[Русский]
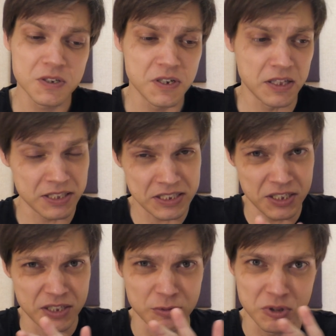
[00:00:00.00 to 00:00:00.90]
это
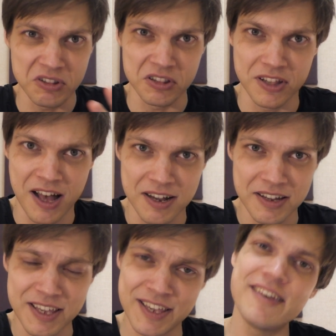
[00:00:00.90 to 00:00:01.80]
сделать вот так
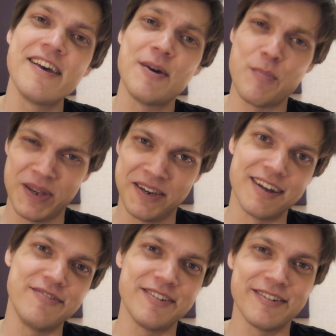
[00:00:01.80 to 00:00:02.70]
и
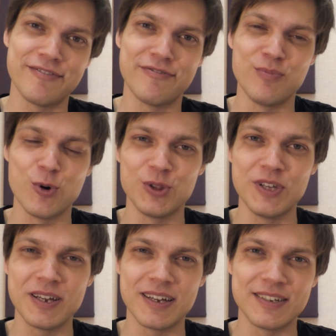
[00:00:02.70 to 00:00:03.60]
поиграть э, в
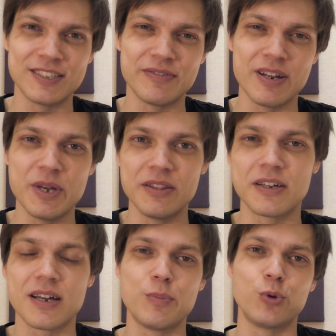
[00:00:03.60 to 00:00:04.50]
модные э,
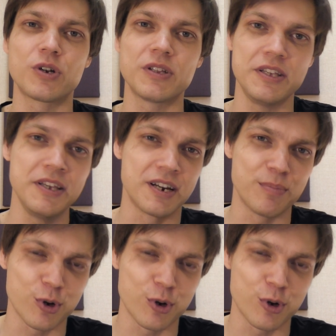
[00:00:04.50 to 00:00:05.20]
современные компьютерные игры.